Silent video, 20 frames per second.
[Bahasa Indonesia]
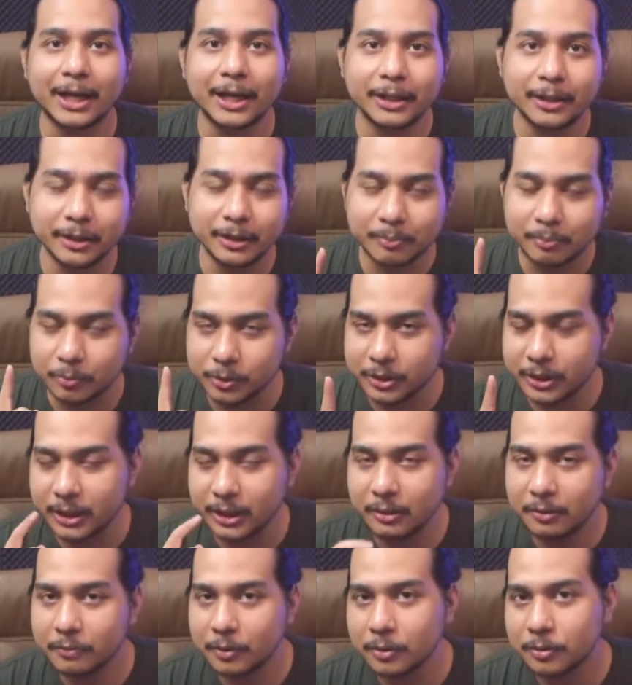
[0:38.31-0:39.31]
Kalian tetap
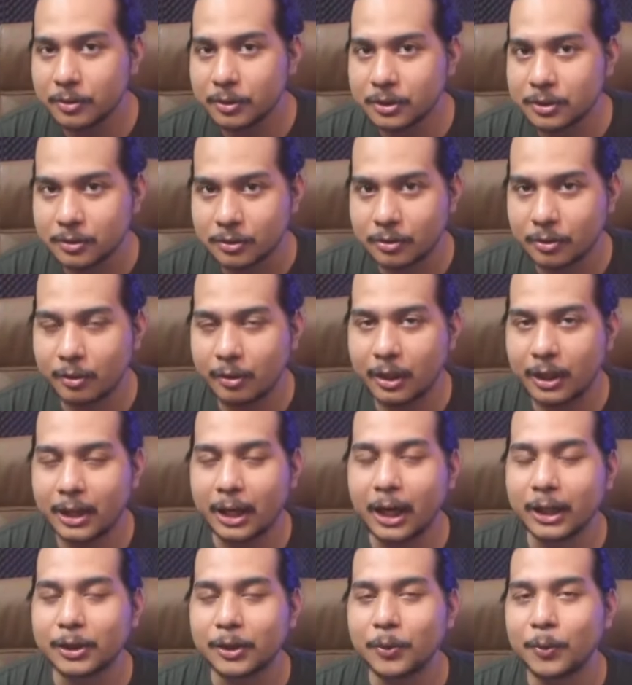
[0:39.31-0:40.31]
mesti fokus
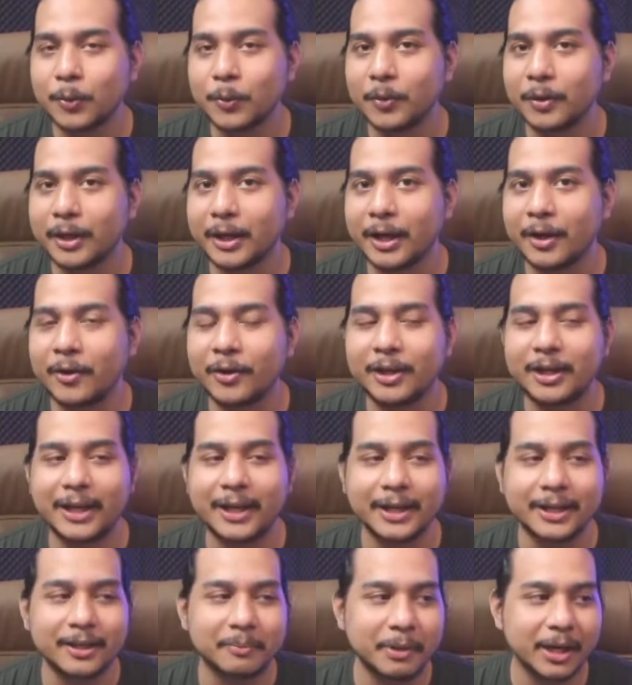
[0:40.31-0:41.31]
sekolah atau kuliah
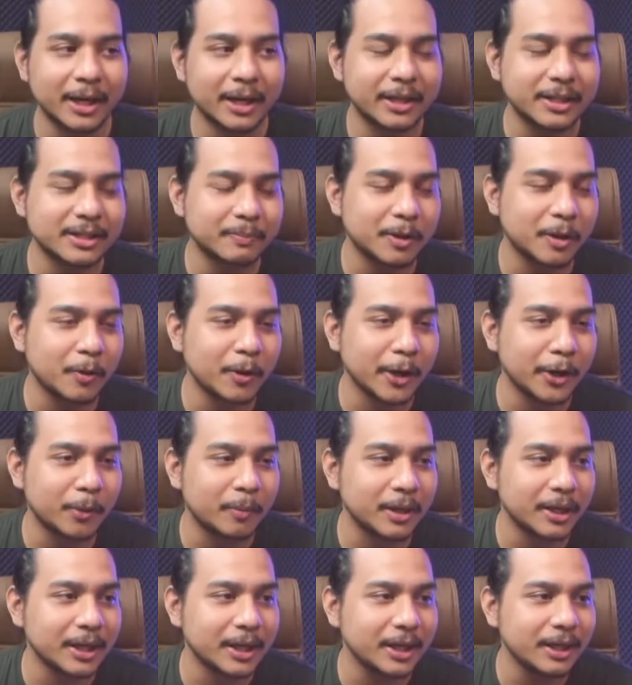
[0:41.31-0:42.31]
online. Balik lagi sama gue
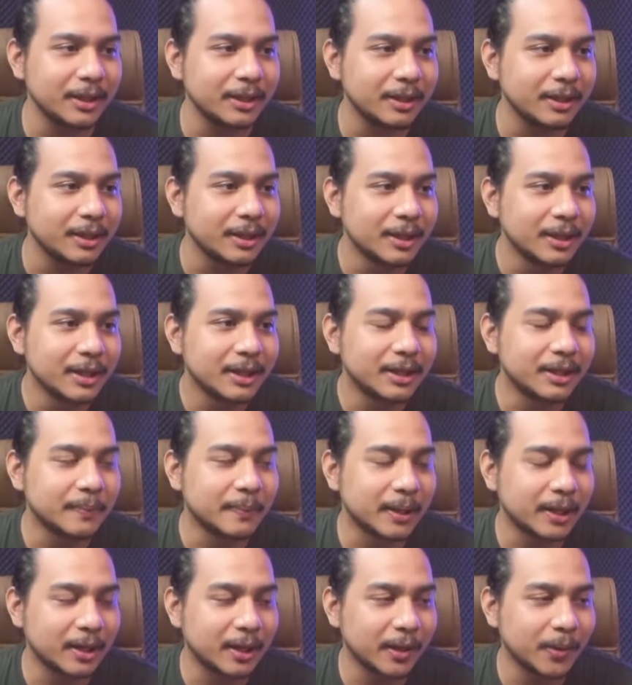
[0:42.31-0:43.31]
no Bening,
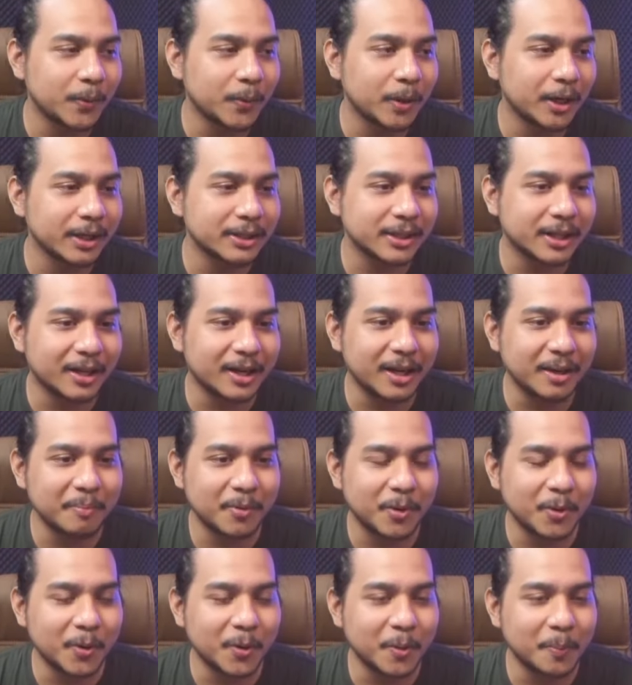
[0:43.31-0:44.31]
dimana gue sekarang
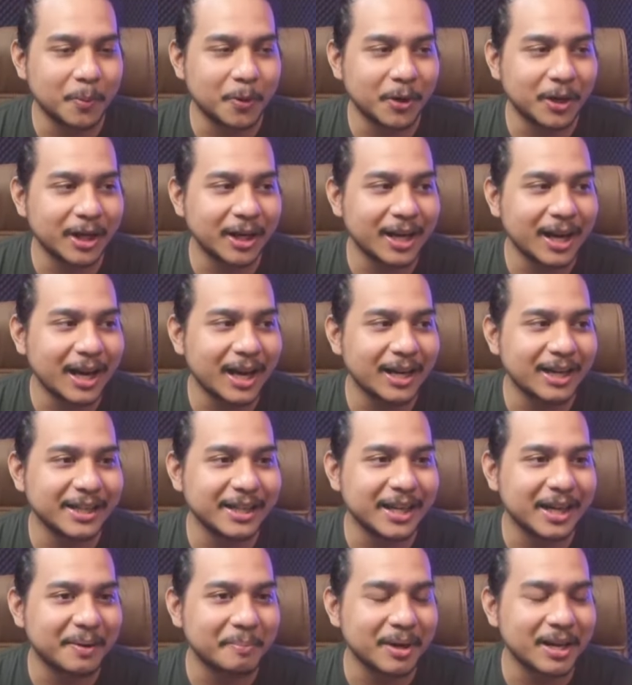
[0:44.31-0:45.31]
mau ngobrolin hal
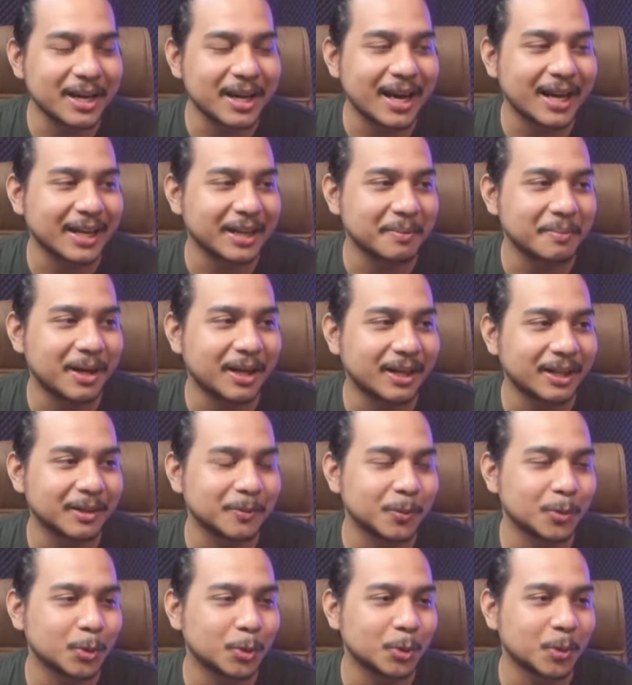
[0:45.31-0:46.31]
yang menarik
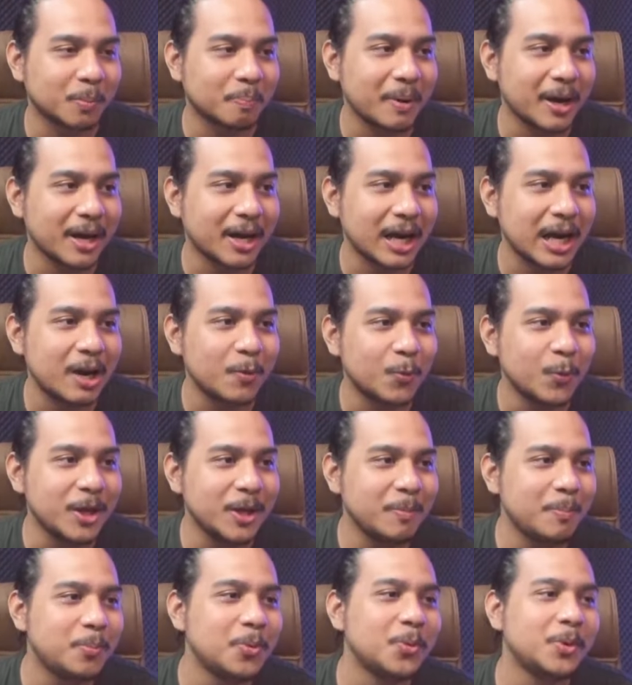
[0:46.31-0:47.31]
banget untuk para
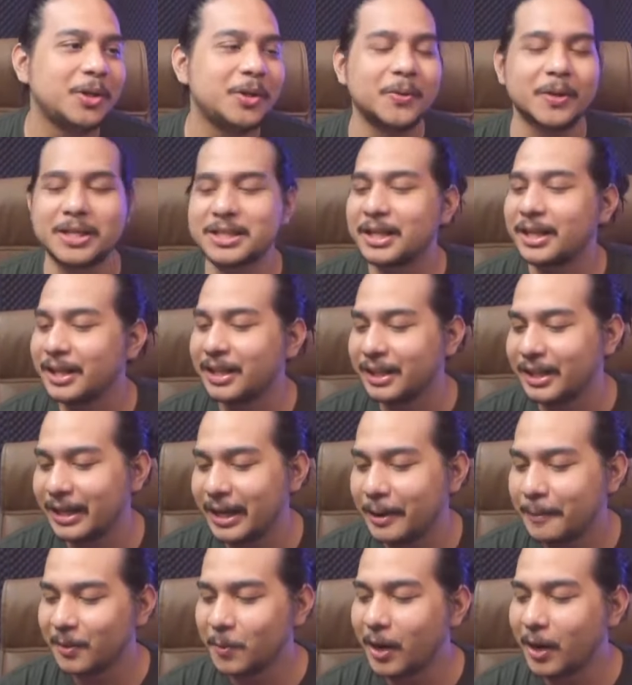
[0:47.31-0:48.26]
wibu di luar sana nih ya.